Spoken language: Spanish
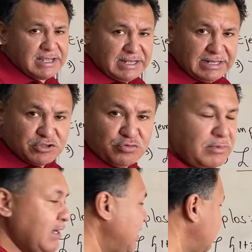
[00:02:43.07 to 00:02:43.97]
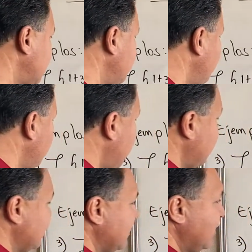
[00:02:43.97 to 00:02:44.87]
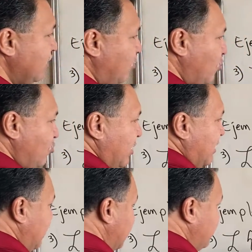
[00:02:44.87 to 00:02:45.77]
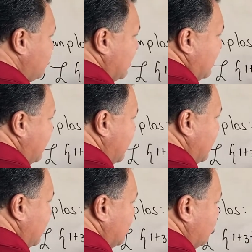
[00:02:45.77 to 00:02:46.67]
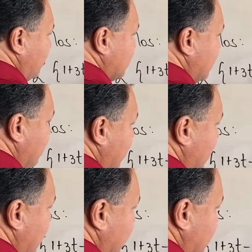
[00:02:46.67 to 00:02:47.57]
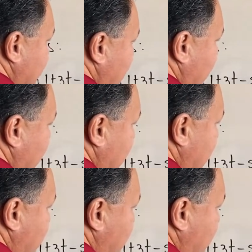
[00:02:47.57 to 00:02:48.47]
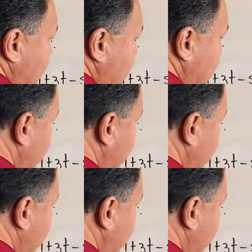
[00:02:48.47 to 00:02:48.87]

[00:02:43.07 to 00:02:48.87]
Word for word: es la suma de las transformadas. Por lo que tendríamos aquí que esto va a ser igual a la transformada de 1